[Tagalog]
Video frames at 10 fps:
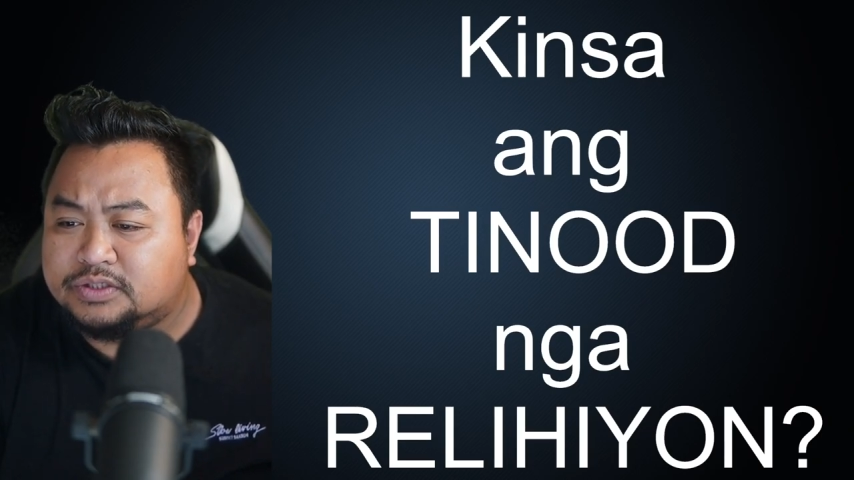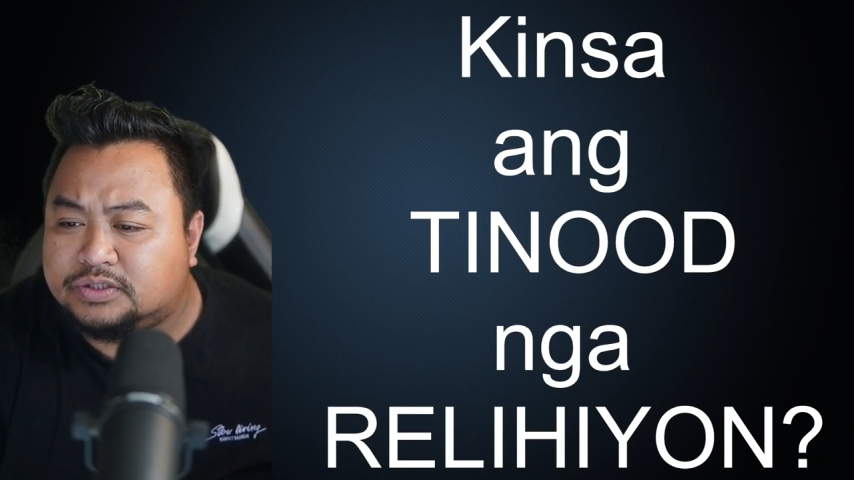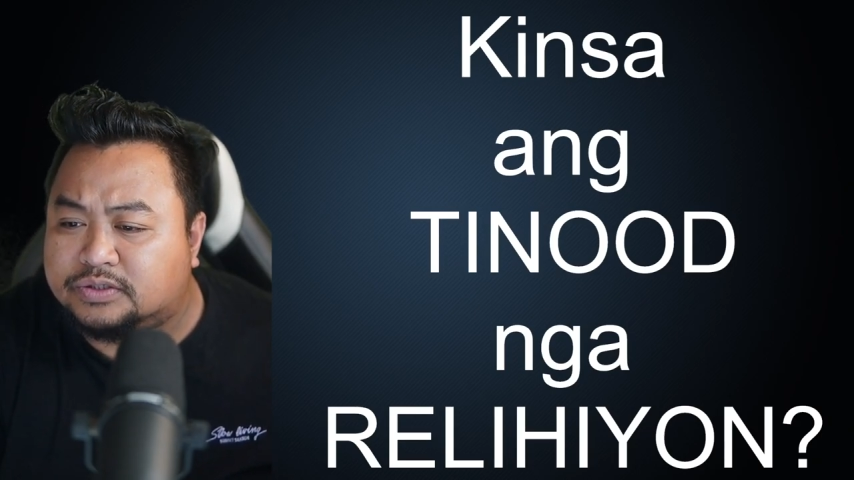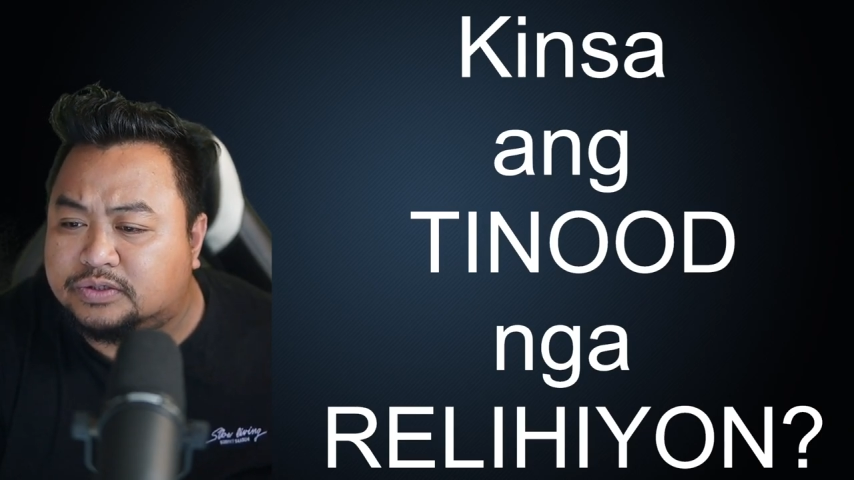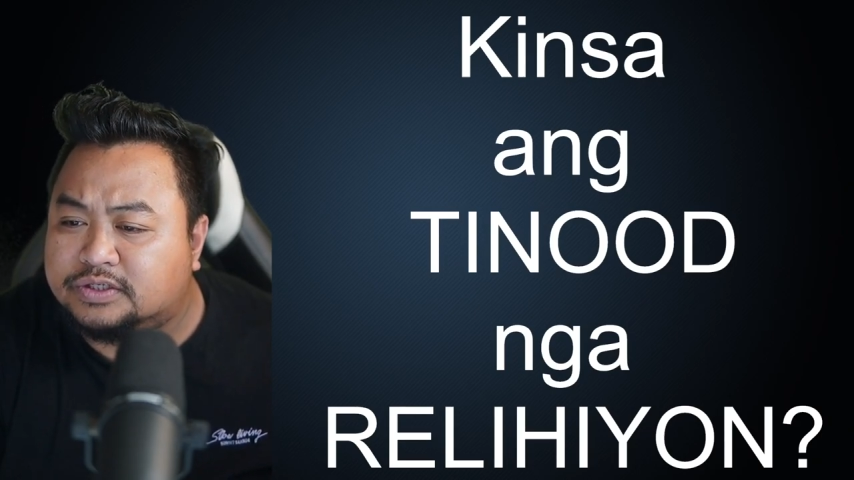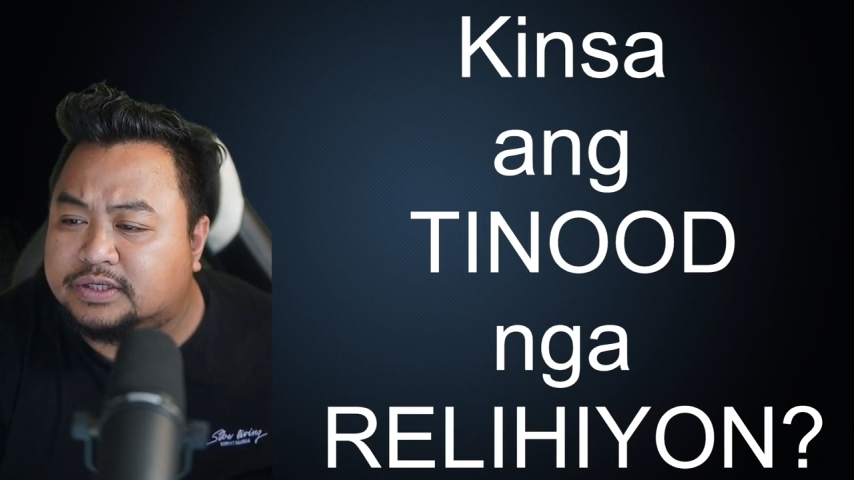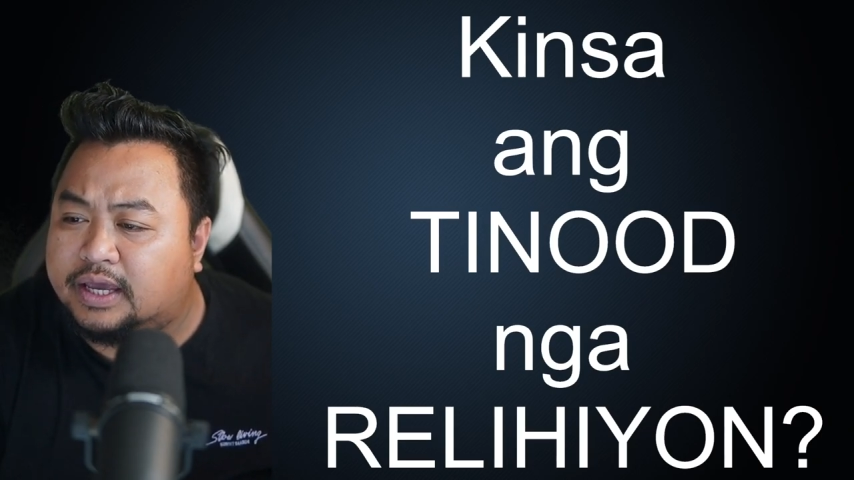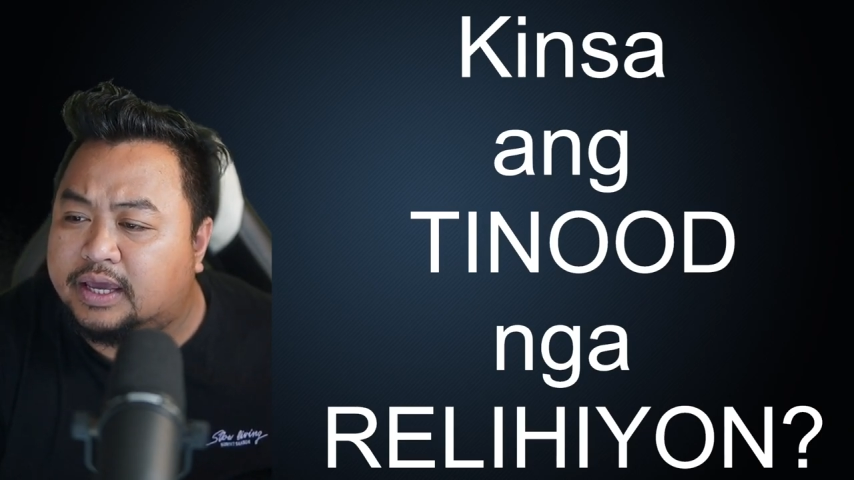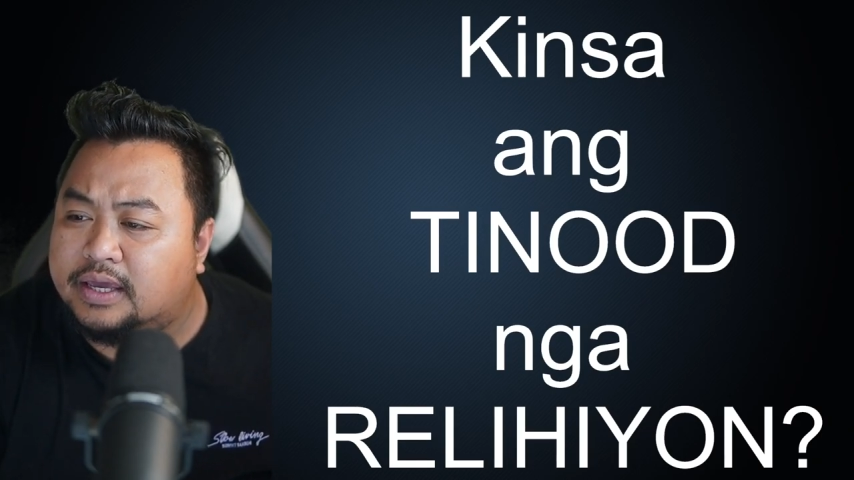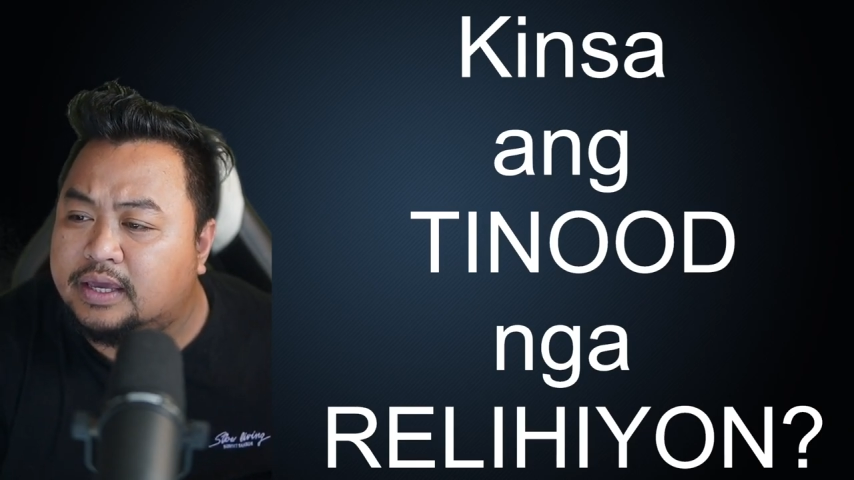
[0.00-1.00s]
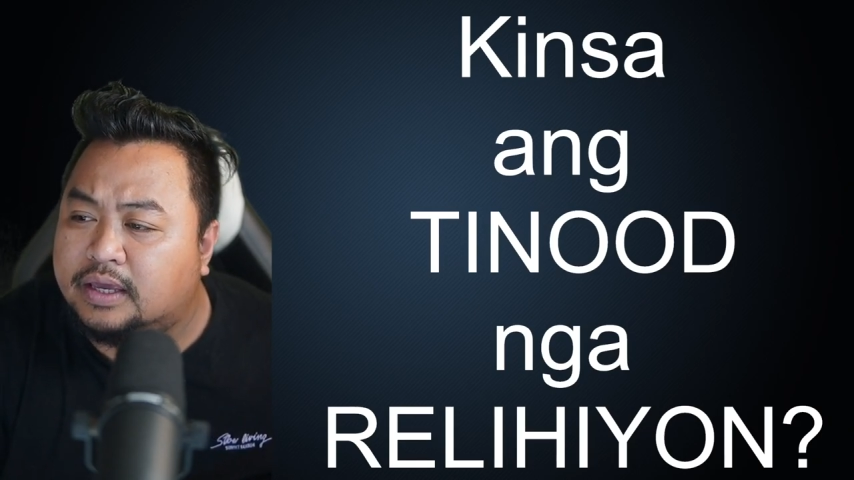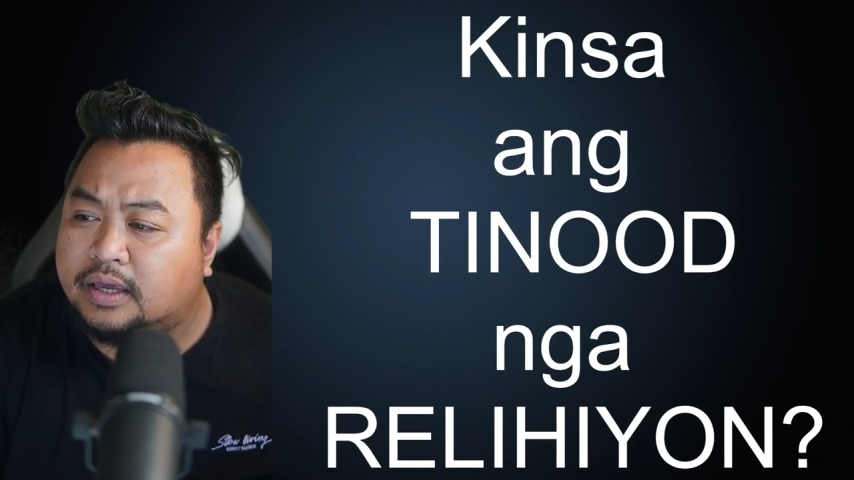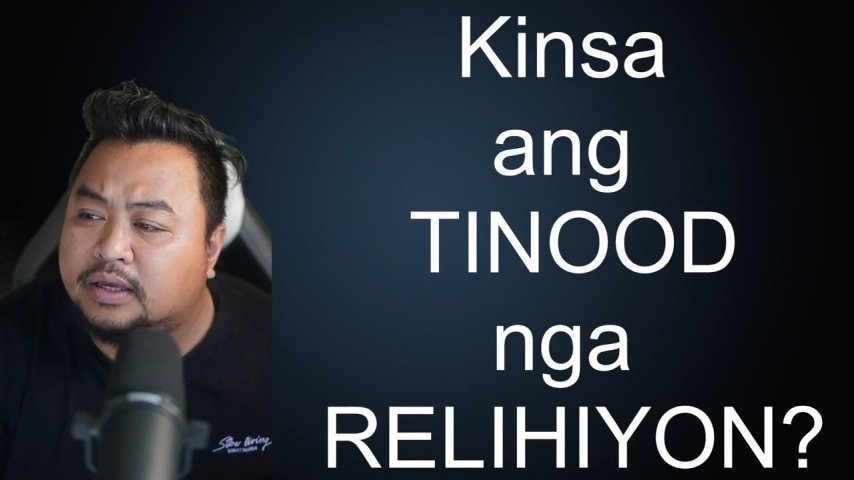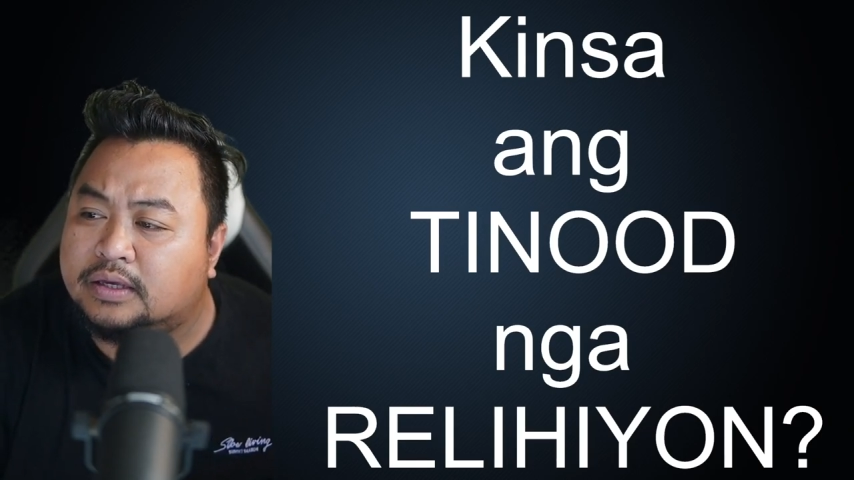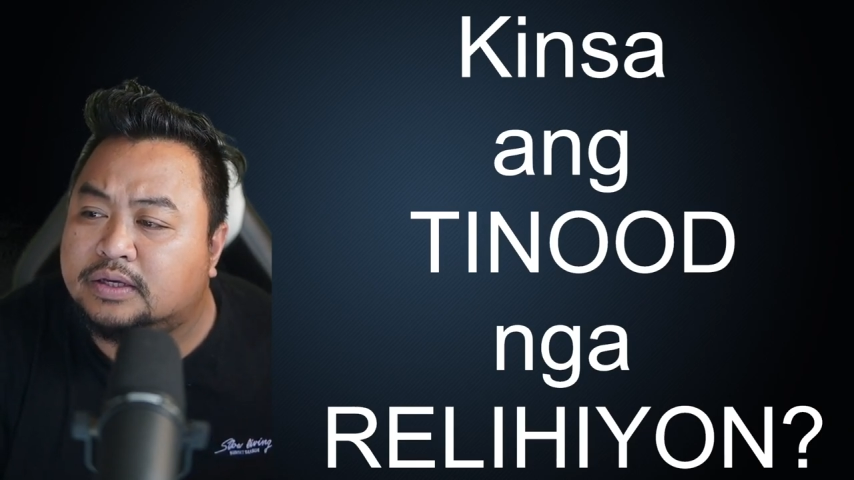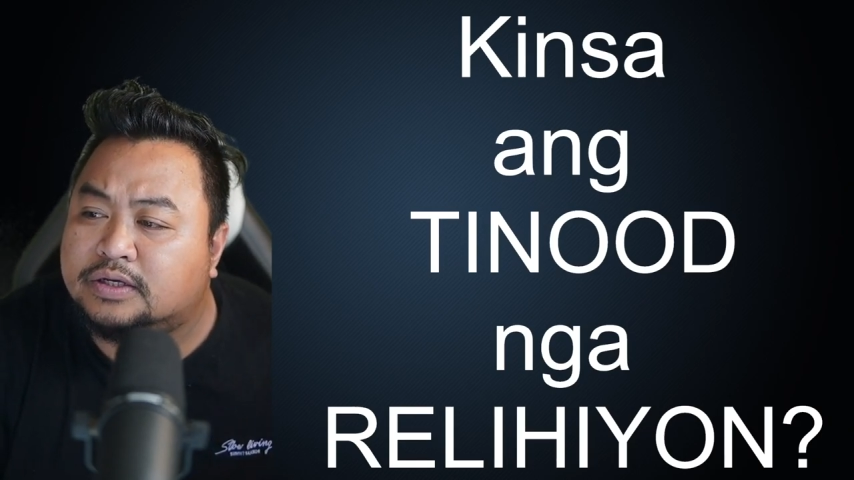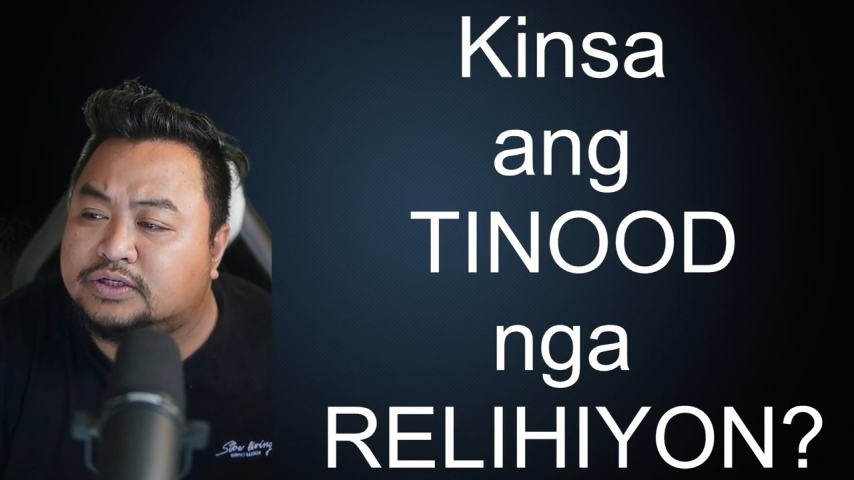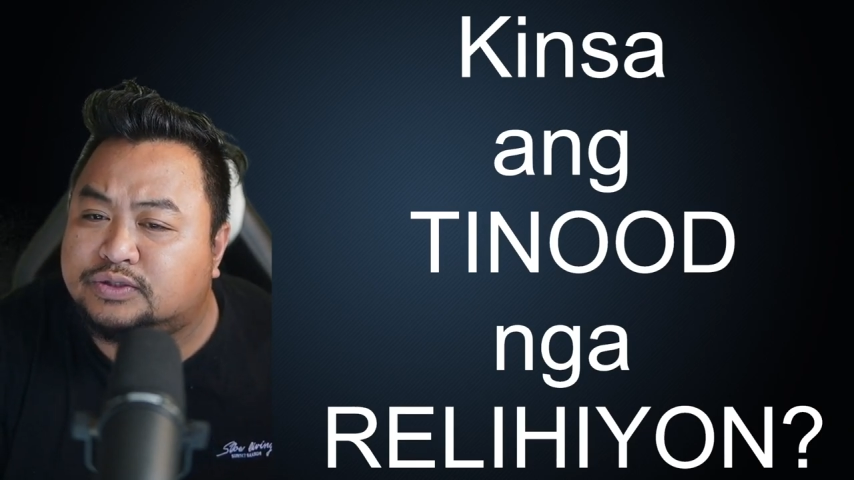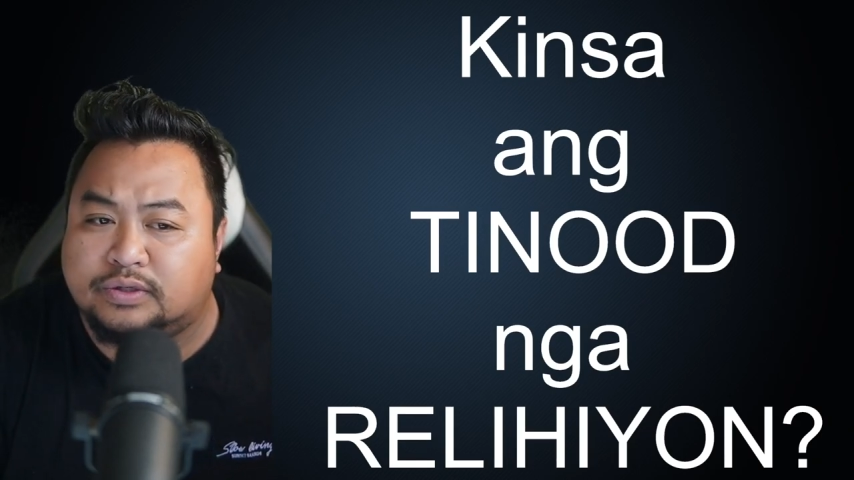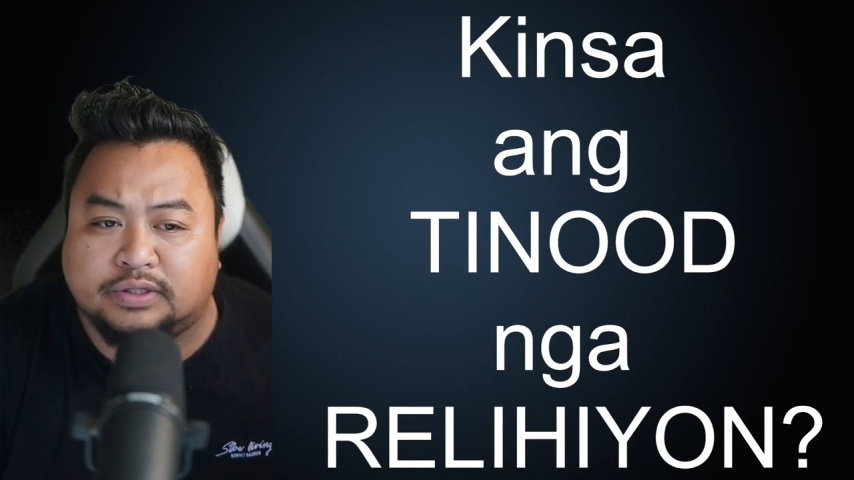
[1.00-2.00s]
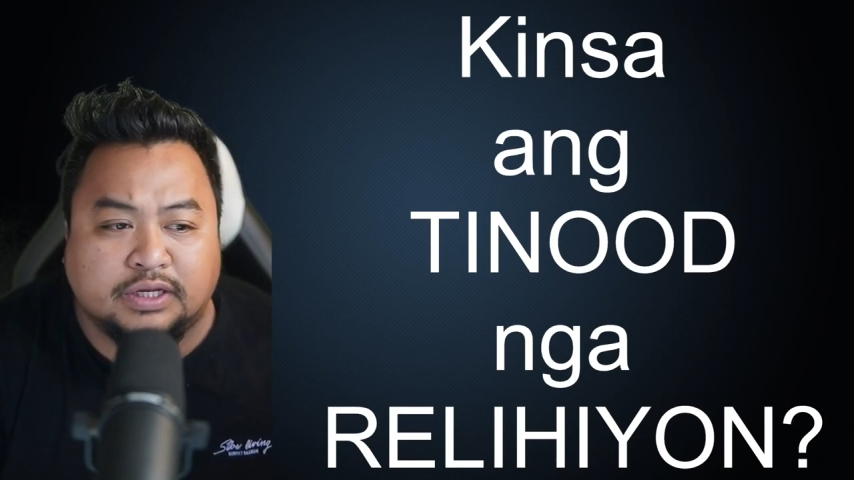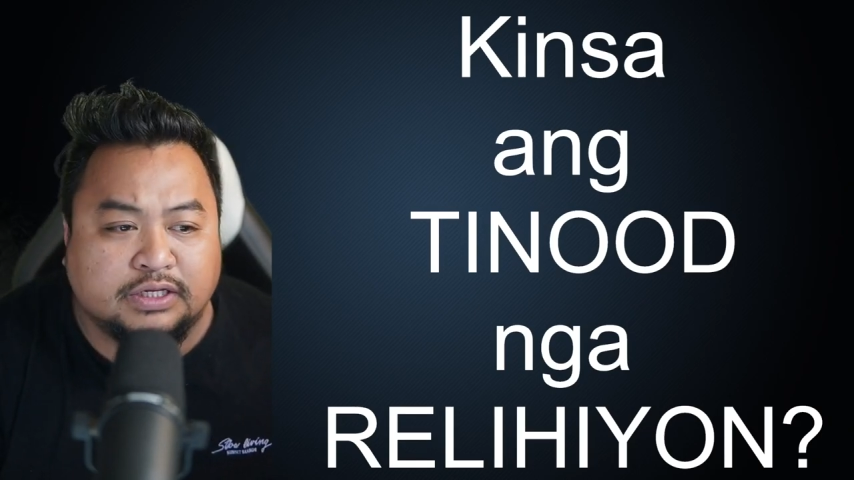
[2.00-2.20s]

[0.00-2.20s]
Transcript: So unsay sulti